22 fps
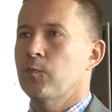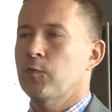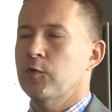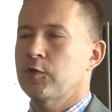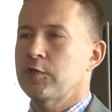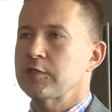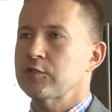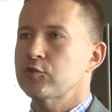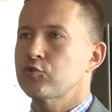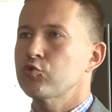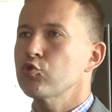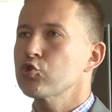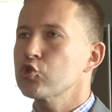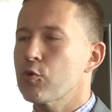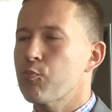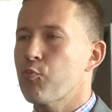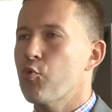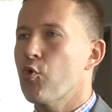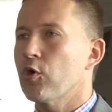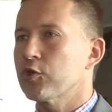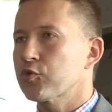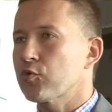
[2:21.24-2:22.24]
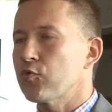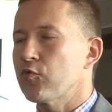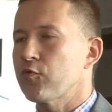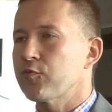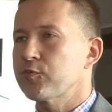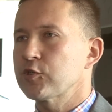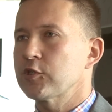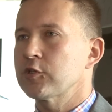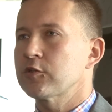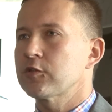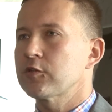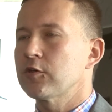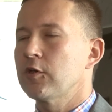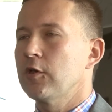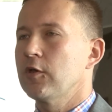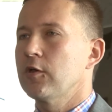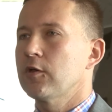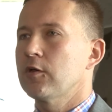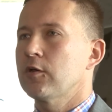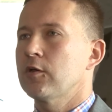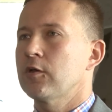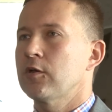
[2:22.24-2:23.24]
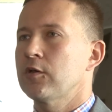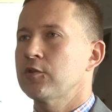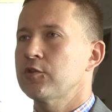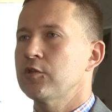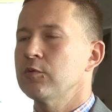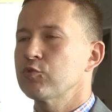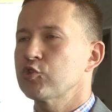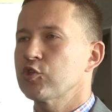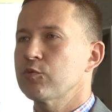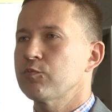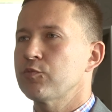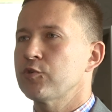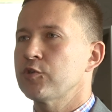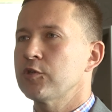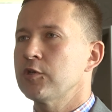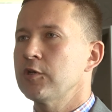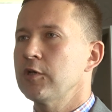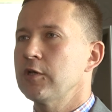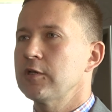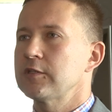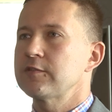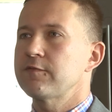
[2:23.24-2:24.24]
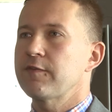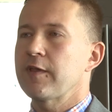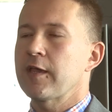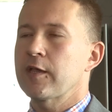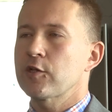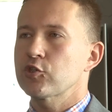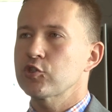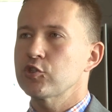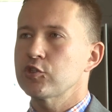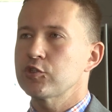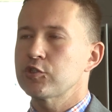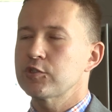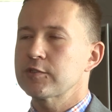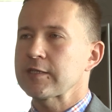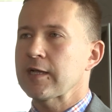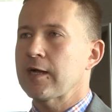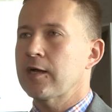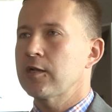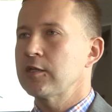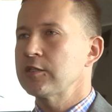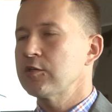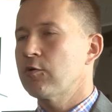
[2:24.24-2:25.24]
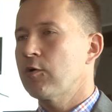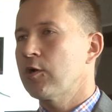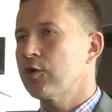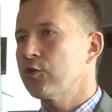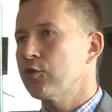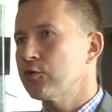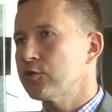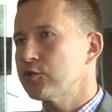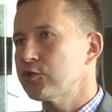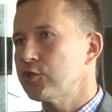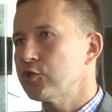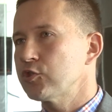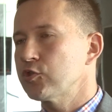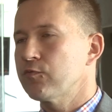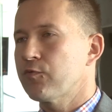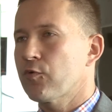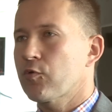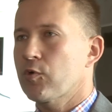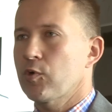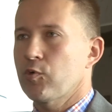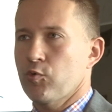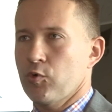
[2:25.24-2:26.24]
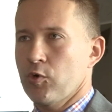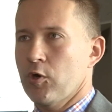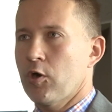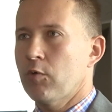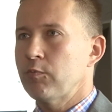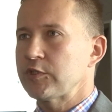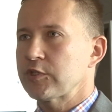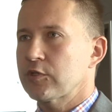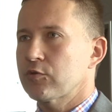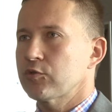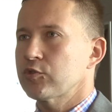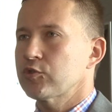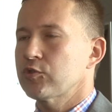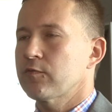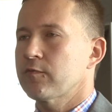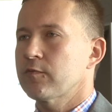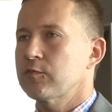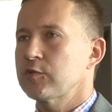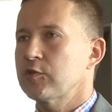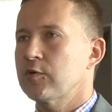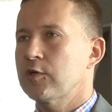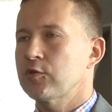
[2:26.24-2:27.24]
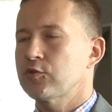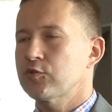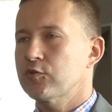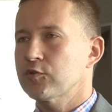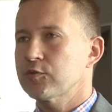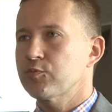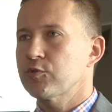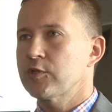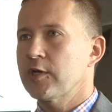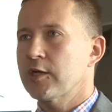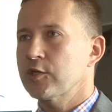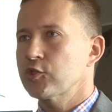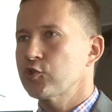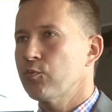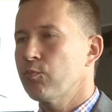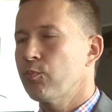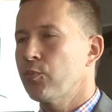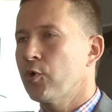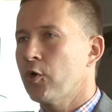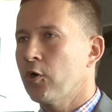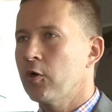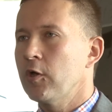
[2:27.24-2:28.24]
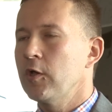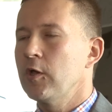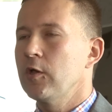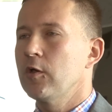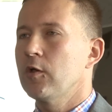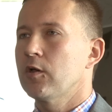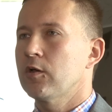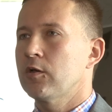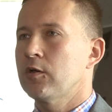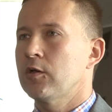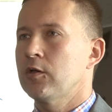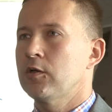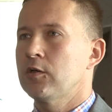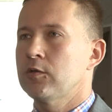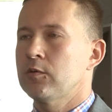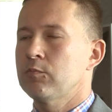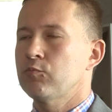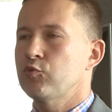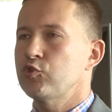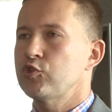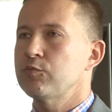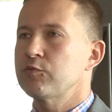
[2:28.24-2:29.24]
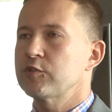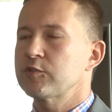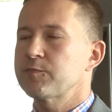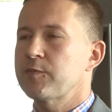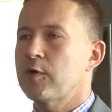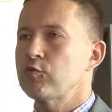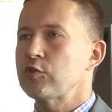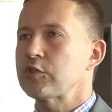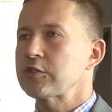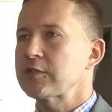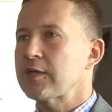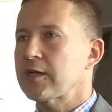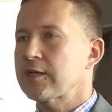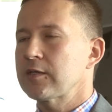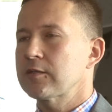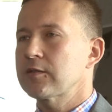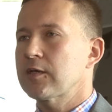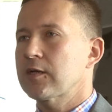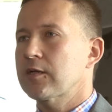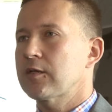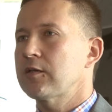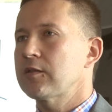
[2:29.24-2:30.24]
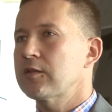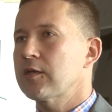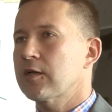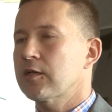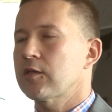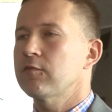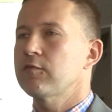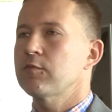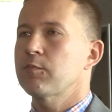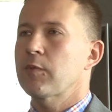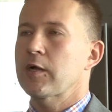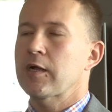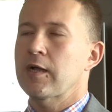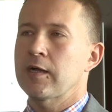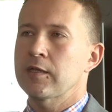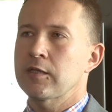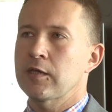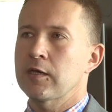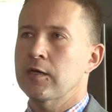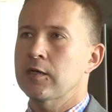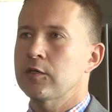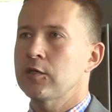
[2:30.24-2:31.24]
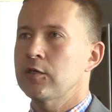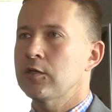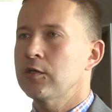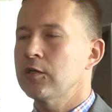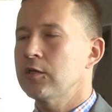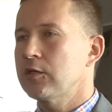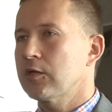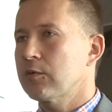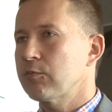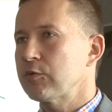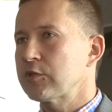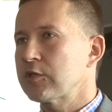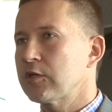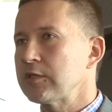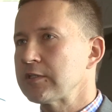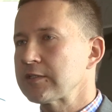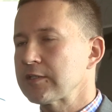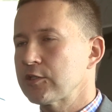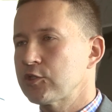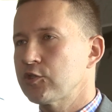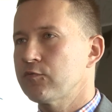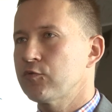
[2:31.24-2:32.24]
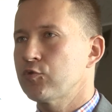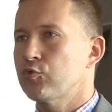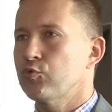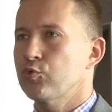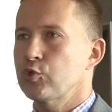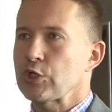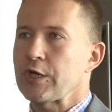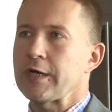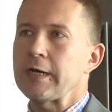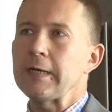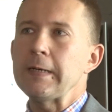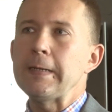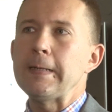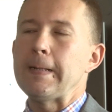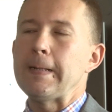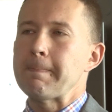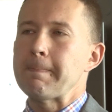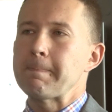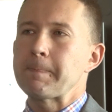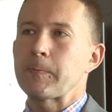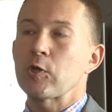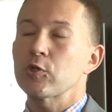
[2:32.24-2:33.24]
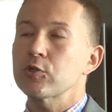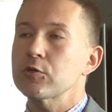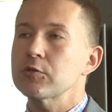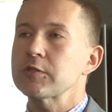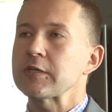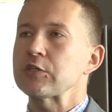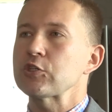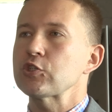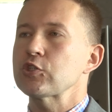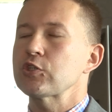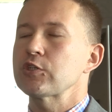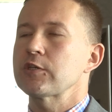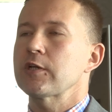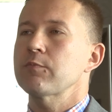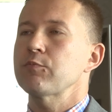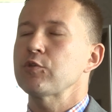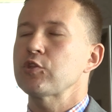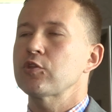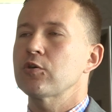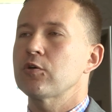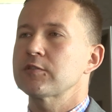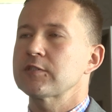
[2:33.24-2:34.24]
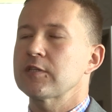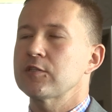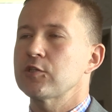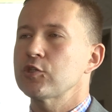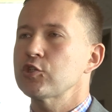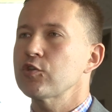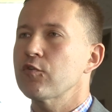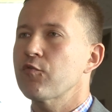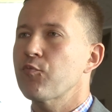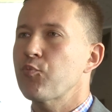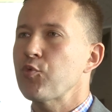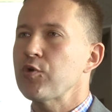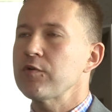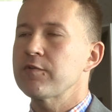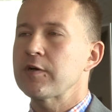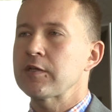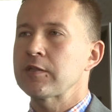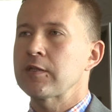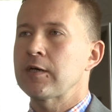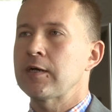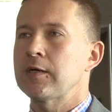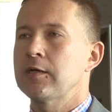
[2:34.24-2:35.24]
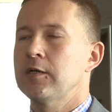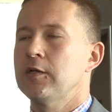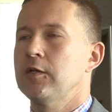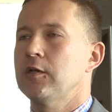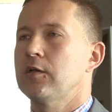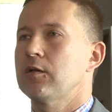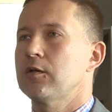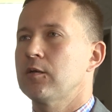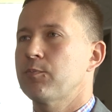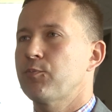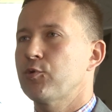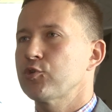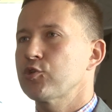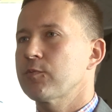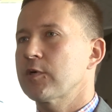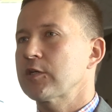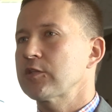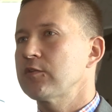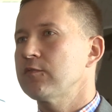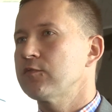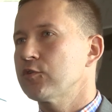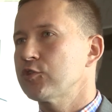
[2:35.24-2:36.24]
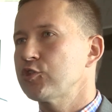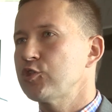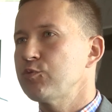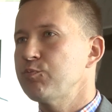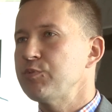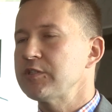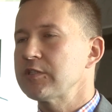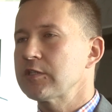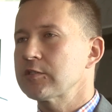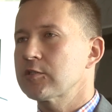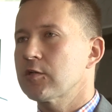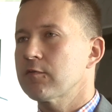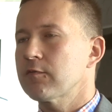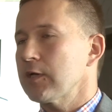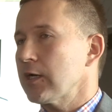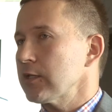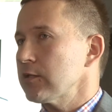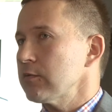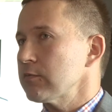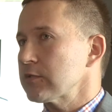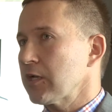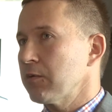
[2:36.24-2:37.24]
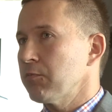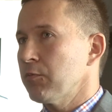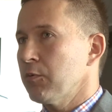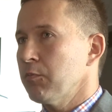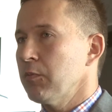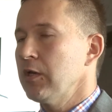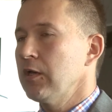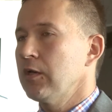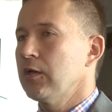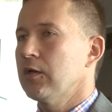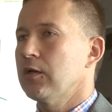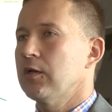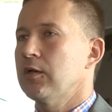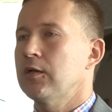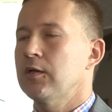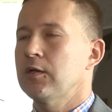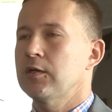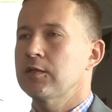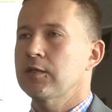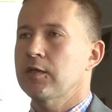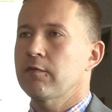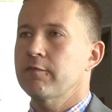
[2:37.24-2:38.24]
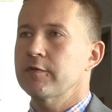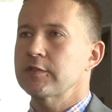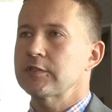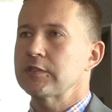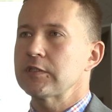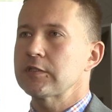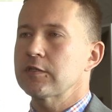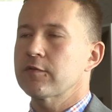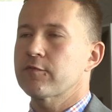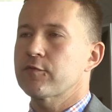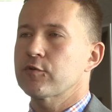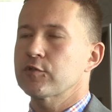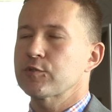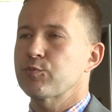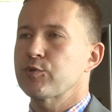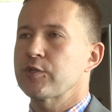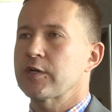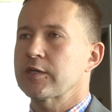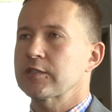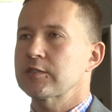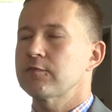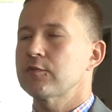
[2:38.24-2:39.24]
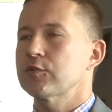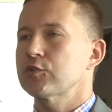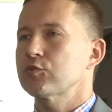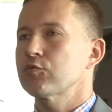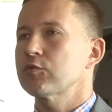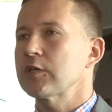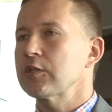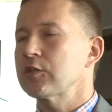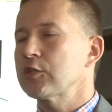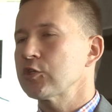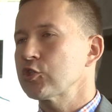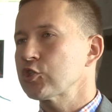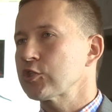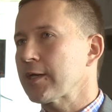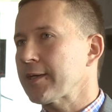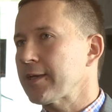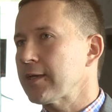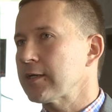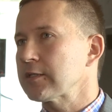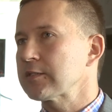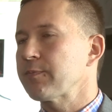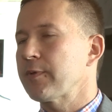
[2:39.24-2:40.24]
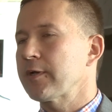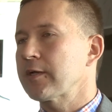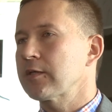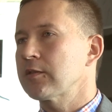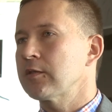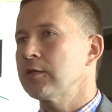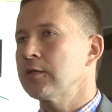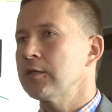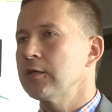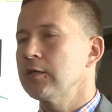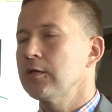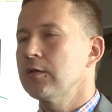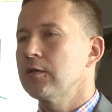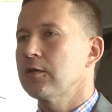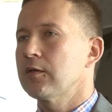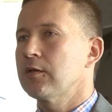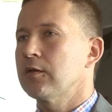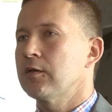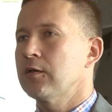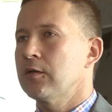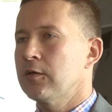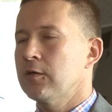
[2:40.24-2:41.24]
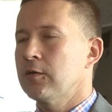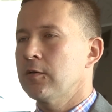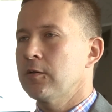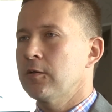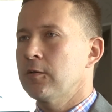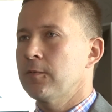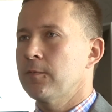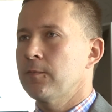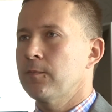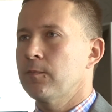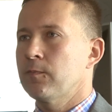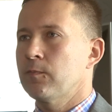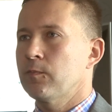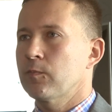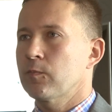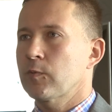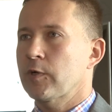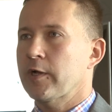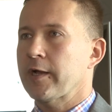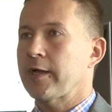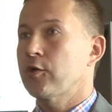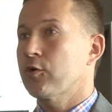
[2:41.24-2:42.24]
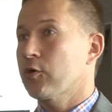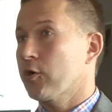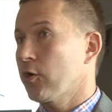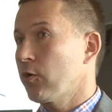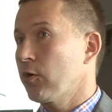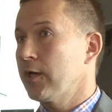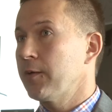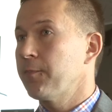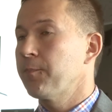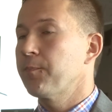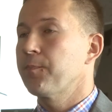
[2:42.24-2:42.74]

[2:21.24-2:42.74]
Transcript: jest dużo płotków przed tym, żeby zwiększyć skalę działalności, czy w ogóle uruchomić jakąś nową działalność gospodarczą, bo musimy spełnić takie, takie i takie wymagania i jakby ta lista się wydłuża, no to też jakby to ostatecznie wpływa na e, poziom aktywności biznesowej, a tym samym e, na inwestycje w gospodarce, więc tutaj też takie aspekty grają rolę.